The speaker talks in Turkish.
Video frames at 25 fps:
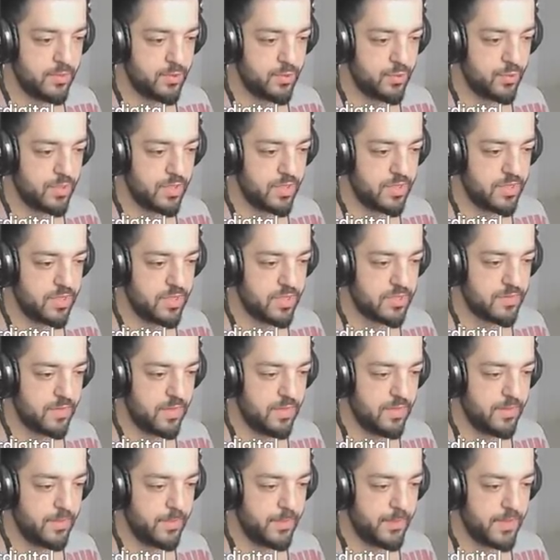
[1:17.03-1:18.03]
Şurada ses
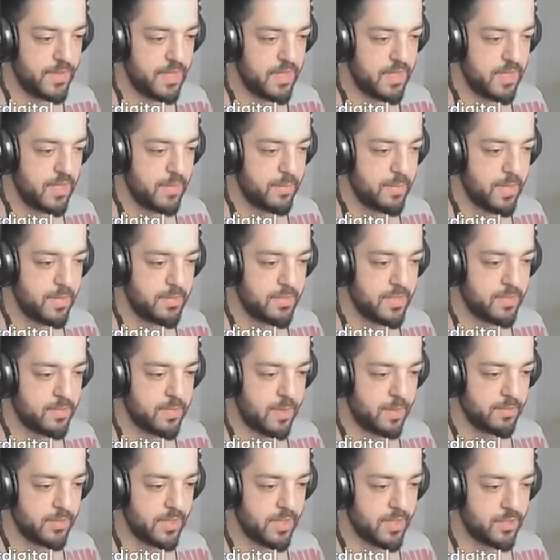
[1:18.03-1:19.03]
var. Benim
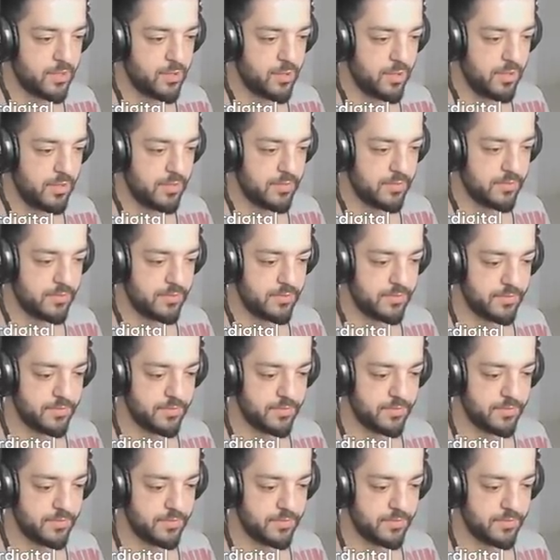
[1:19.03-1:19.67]
gitmem gerekiyor.